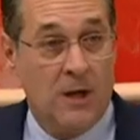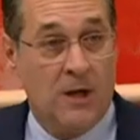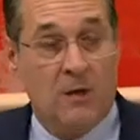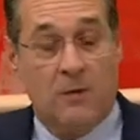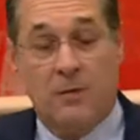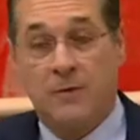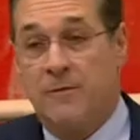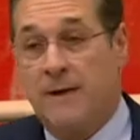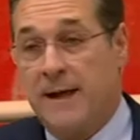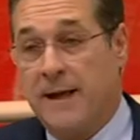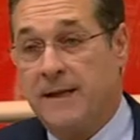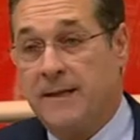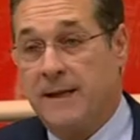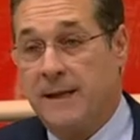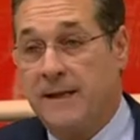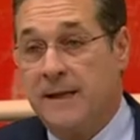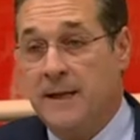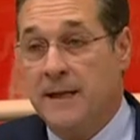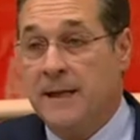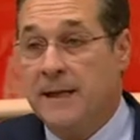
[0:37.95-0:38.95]
und
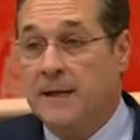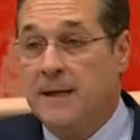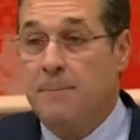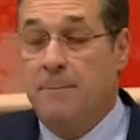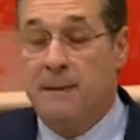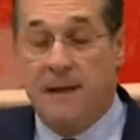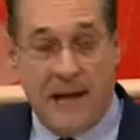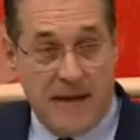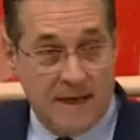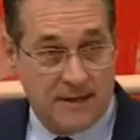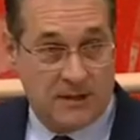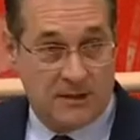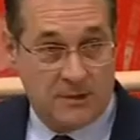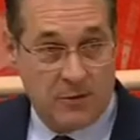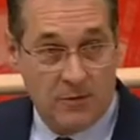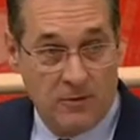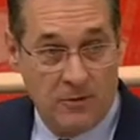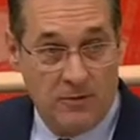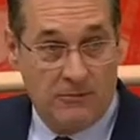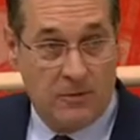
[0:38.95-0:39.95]
weiter die
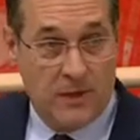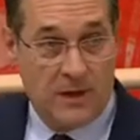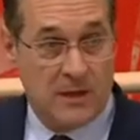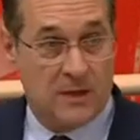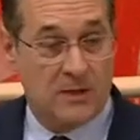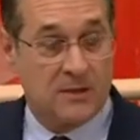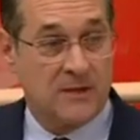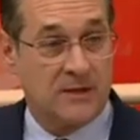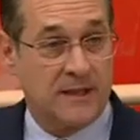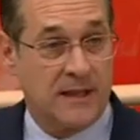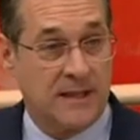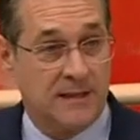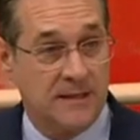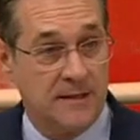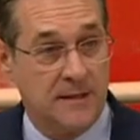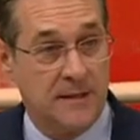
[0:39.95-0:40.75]
Belastung fortzusetzen,